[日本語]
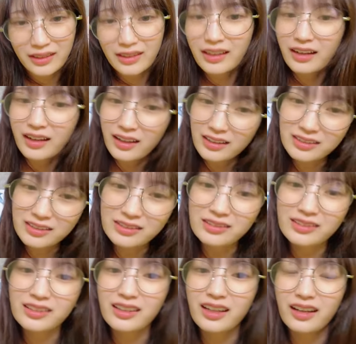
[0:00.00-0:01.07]
いやそ
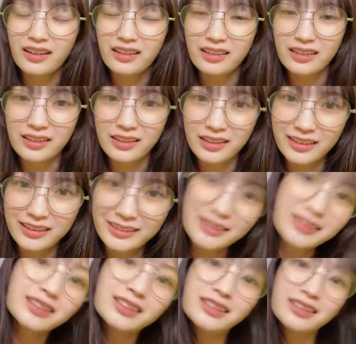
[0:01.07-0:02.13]
んな
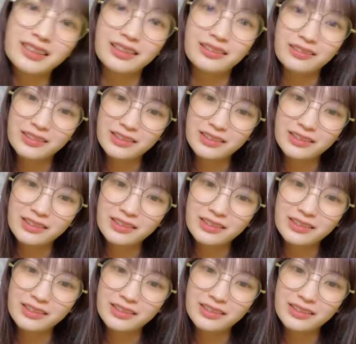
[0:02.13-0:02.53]
リオ